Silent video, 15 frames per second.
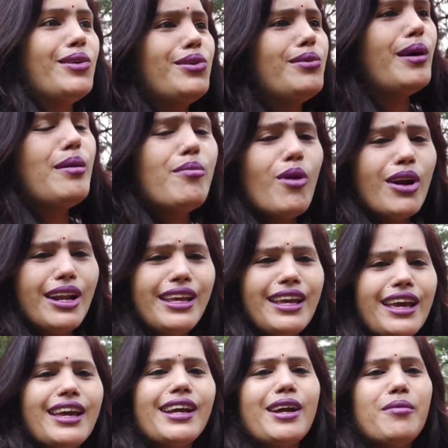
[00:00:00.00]
तो भाई बॉडी
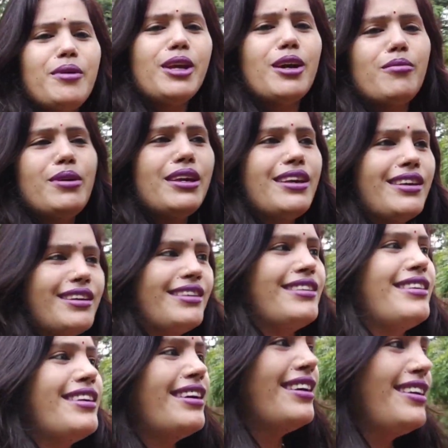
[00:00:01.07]
है कभी कभी
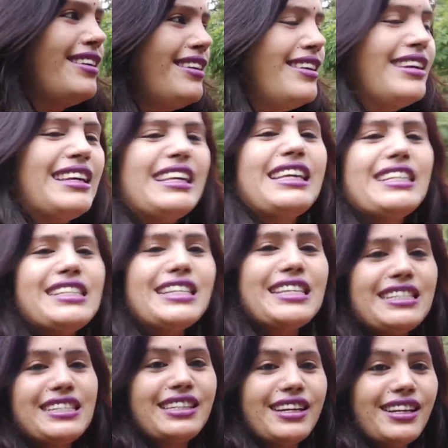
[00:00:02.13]
किसी
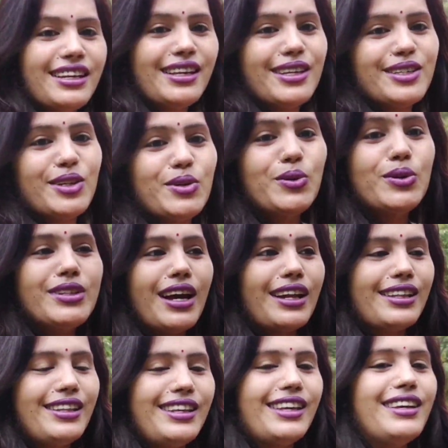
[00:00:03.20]
किसी तरीके से हो
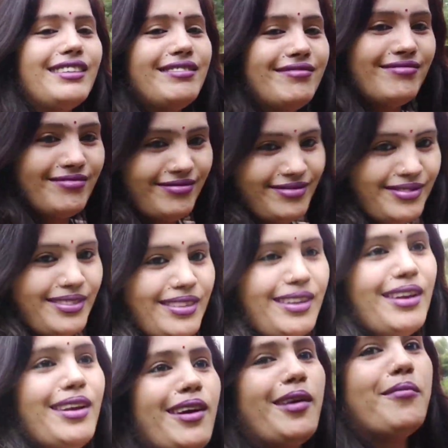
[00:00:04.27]
जाती है
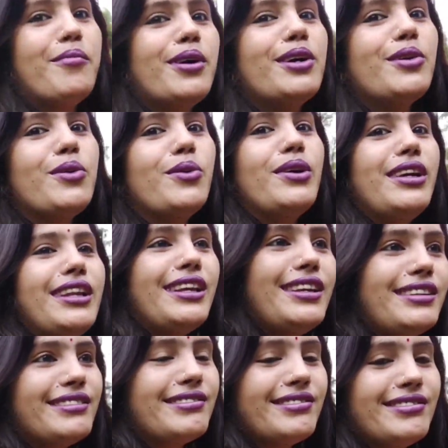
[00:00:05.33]
बट कोई नहीं
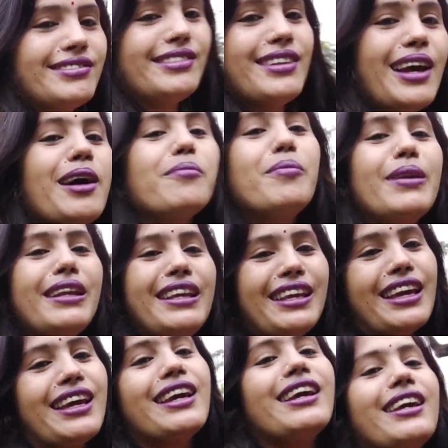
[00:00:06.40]
अपनी
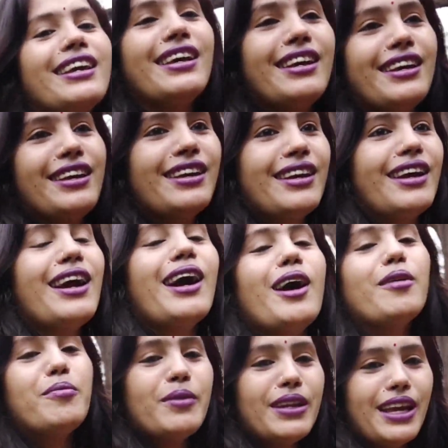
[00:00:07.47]
है
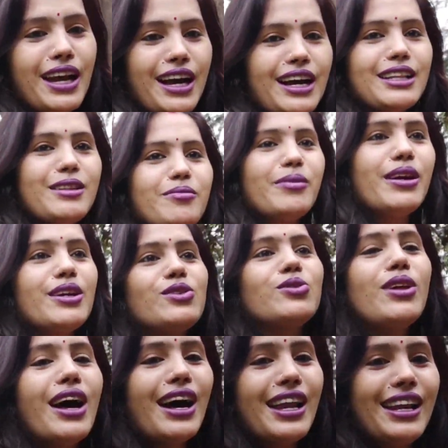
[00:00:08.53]
अपने हाथ में है
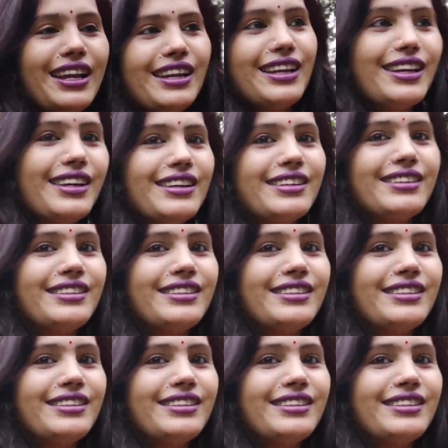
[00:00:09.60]
सुधार लेंगे